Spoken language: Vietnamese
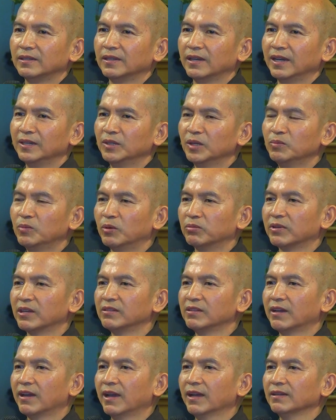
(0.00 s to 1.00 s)
Hay nói một
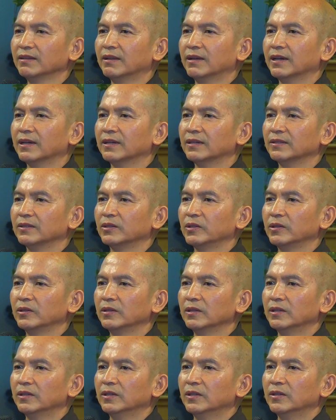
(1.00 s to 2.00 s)
cách khác là
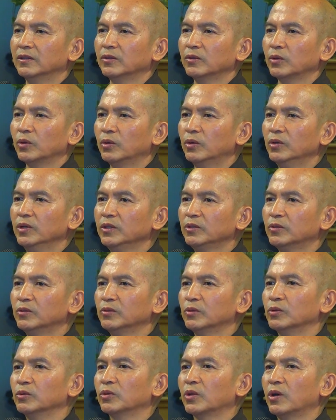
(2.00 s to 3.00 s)
tuổi
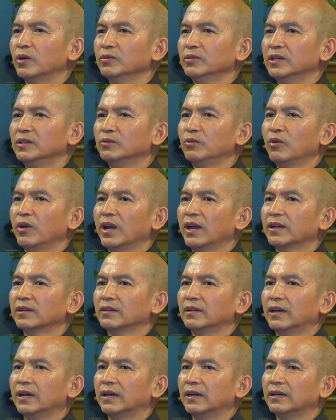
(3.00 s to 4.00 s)
của cụ tổ Định
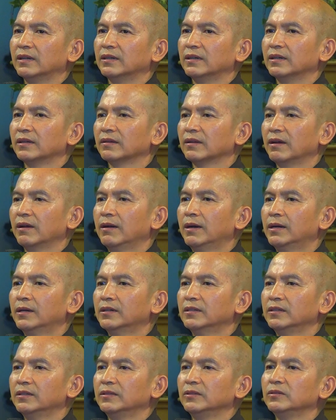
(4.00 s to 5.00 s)
Quang là
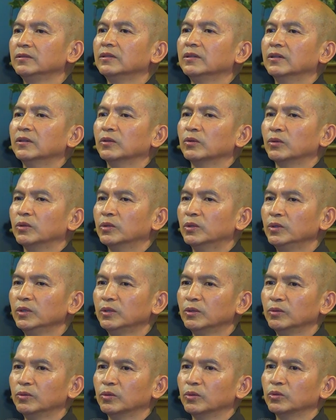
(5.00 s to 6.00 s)
hơn
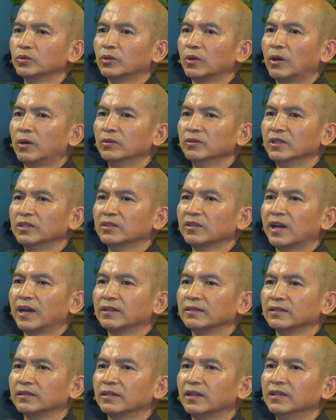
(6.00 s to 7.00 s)
tuổi của cụ tổ Định
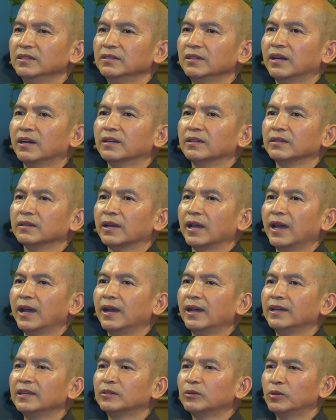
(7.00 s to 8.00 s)
Thành đến gần
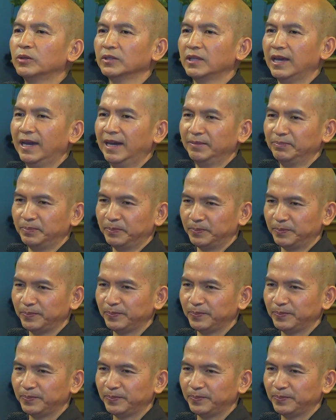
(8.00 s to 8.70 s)
hai con giáp.